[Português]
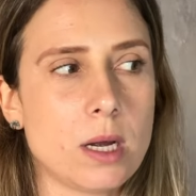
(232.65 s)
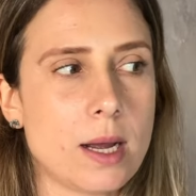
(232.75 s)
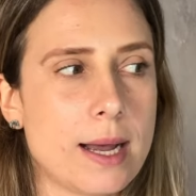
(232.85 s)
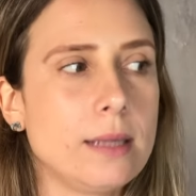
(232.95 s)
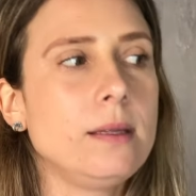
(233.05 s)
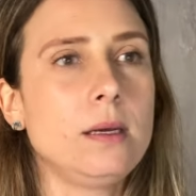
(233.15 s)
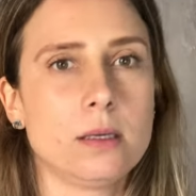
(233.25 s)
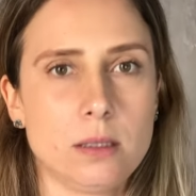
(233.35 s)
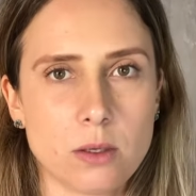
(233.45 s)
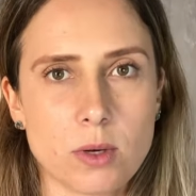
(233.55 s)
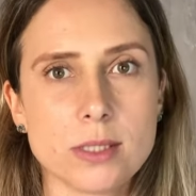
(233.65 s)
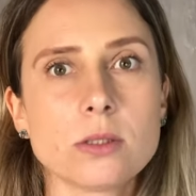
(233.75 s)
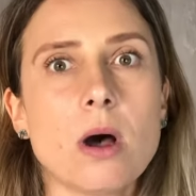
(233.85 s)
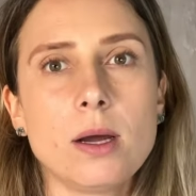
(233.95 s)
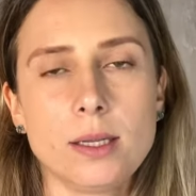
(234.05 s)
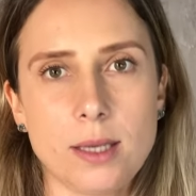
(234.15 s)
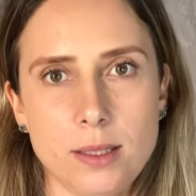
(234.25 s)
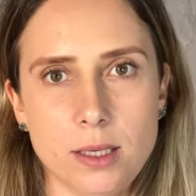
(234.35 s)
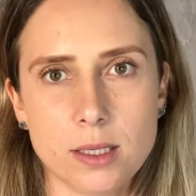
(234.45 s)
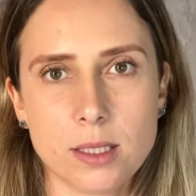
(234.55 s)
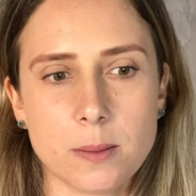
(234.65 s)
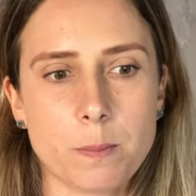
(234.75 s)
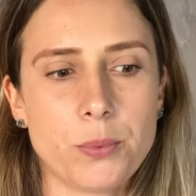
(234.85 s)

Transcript: a Adriana, com a história da Adriana,